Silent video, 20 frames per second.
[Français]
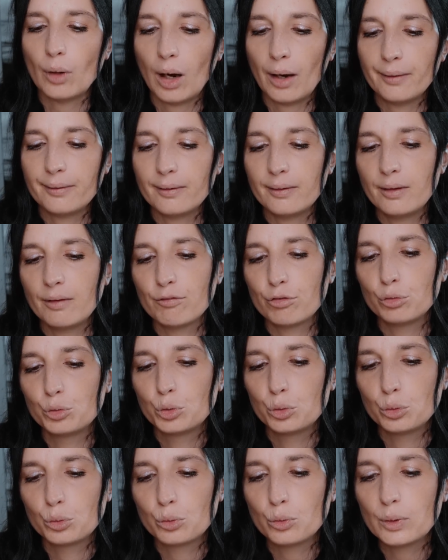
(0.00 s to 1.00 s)
Alors attendez, il faut que
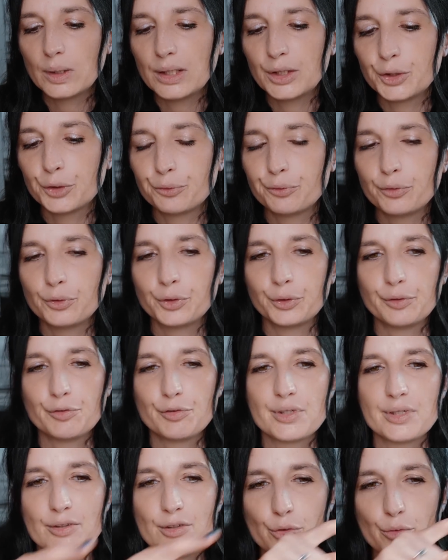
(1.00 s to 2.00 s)
je compte les chevaux,
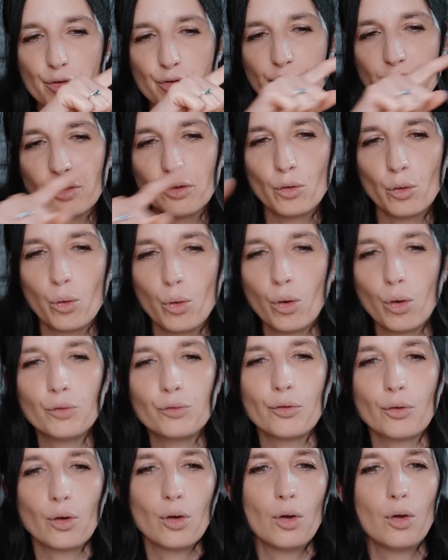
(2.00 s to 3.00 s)
je, vais faire dans
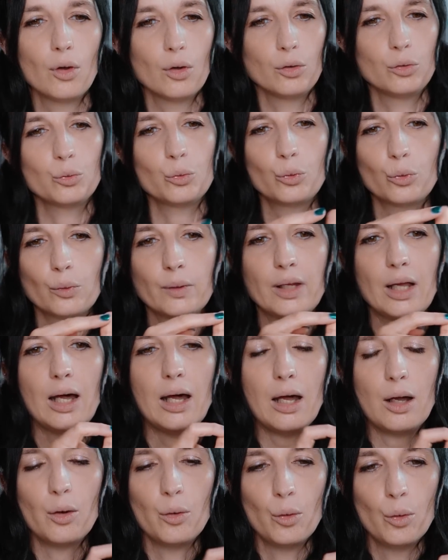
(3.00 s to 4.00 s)
l'ordre. Donc on
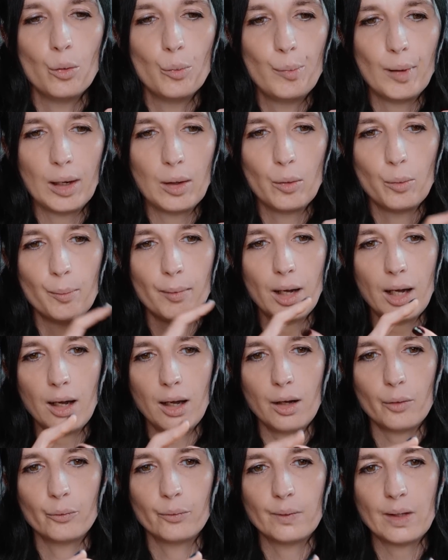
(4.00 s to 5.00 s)
a euh,
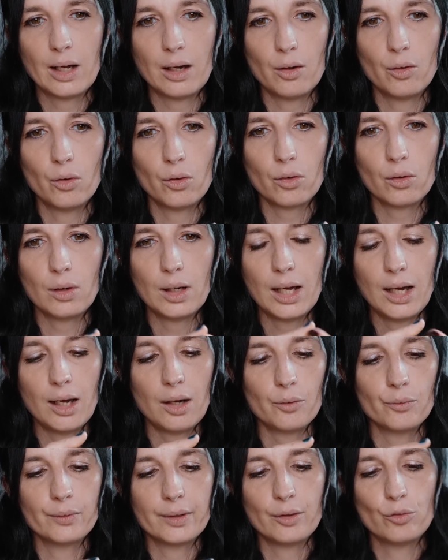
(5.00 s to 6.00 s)
Paloma, on a
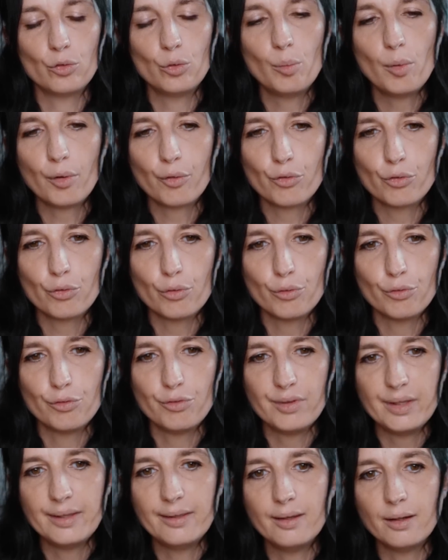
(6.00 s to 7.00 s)
Orla, on a deux boxes
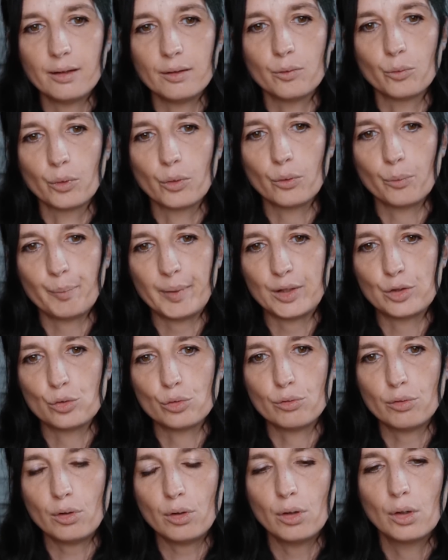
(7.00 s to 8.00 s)
vides, donc euh, pas de
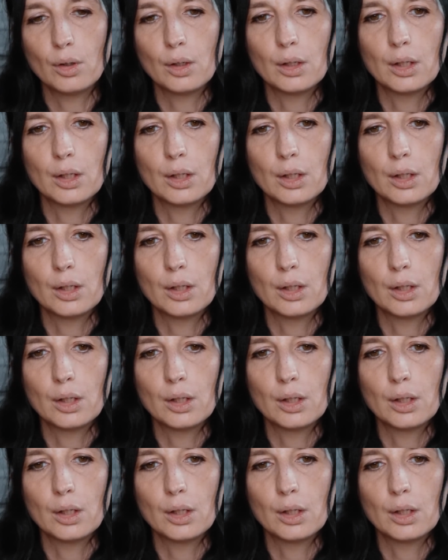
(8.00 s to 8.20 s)
chevaux.